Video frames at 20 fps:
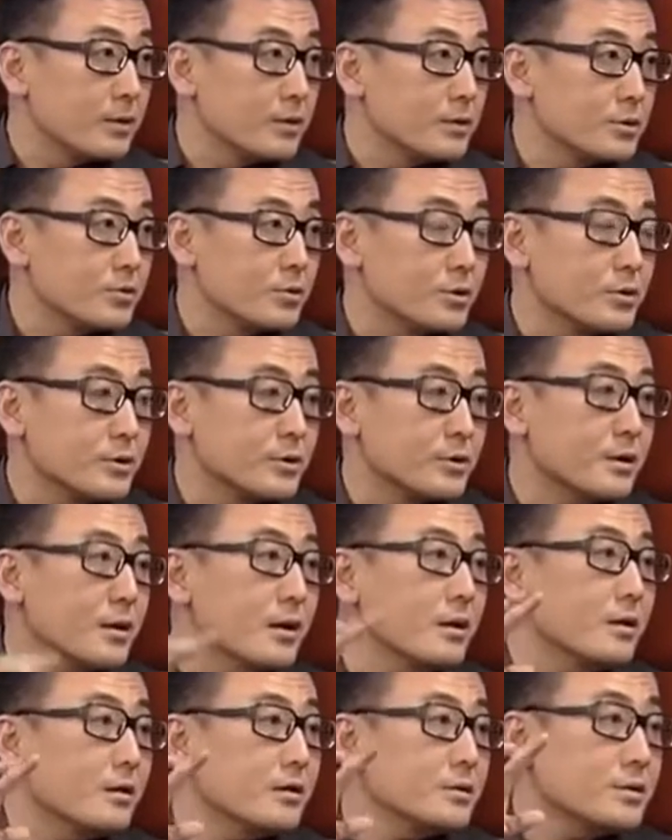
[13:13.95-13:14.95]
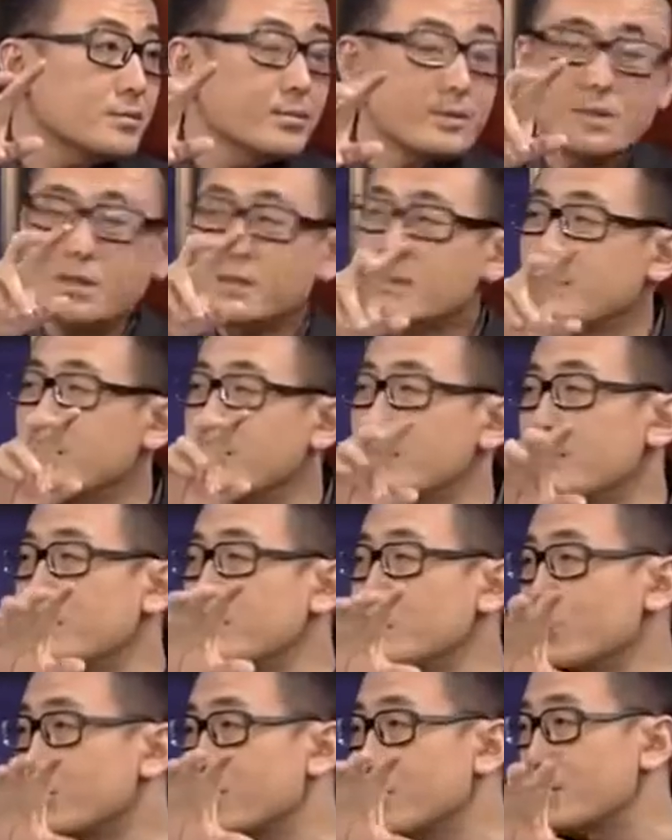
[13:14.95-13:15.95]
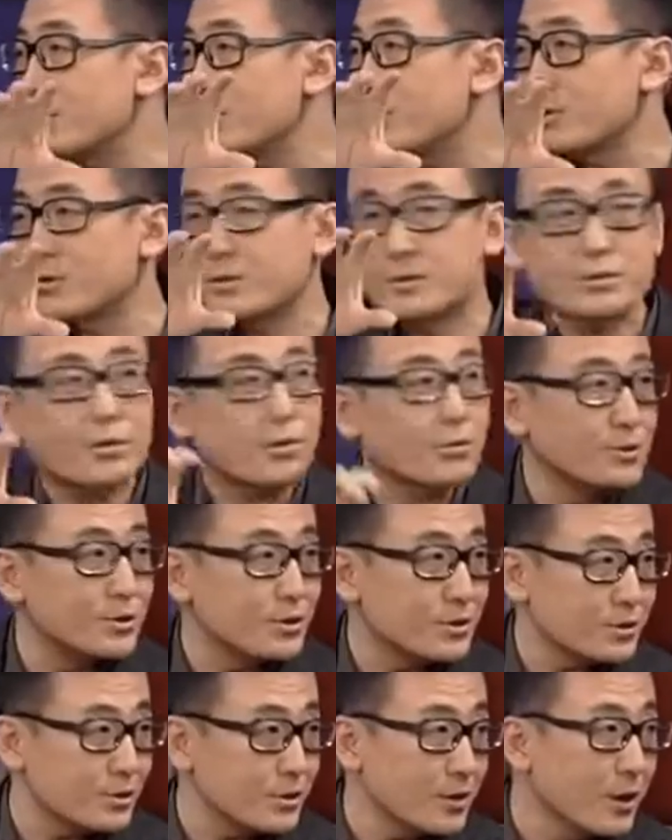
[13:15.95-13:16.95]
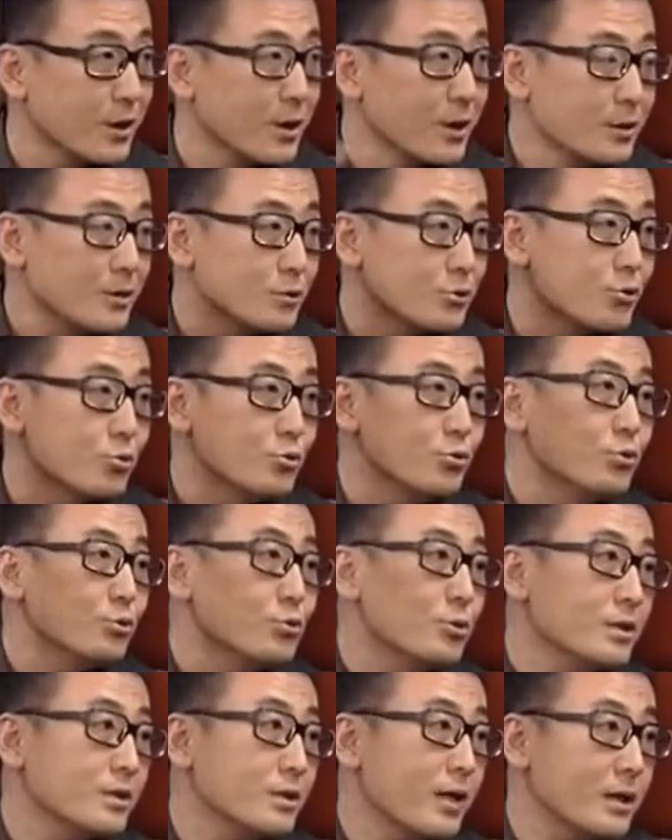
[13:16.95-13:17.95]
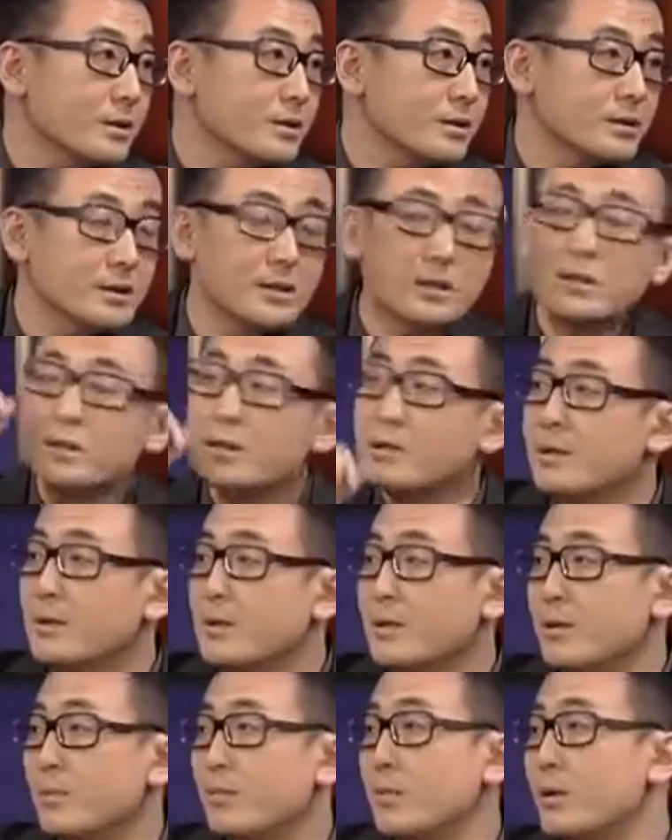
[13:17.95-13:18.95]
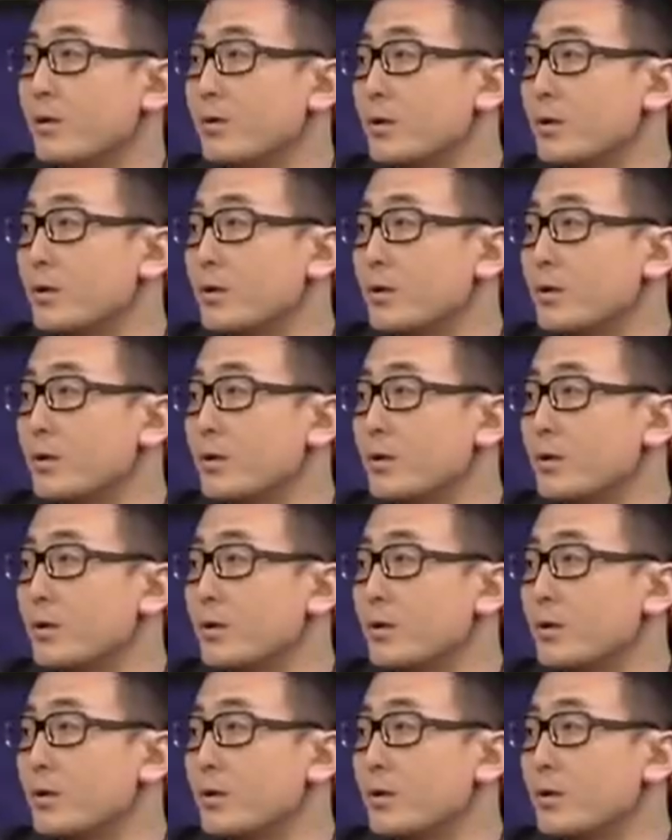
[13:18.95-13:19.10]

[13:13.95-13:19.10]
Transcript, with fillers: 说是刚刚什么在提前多少个小时倒计时，终于算达成协议，美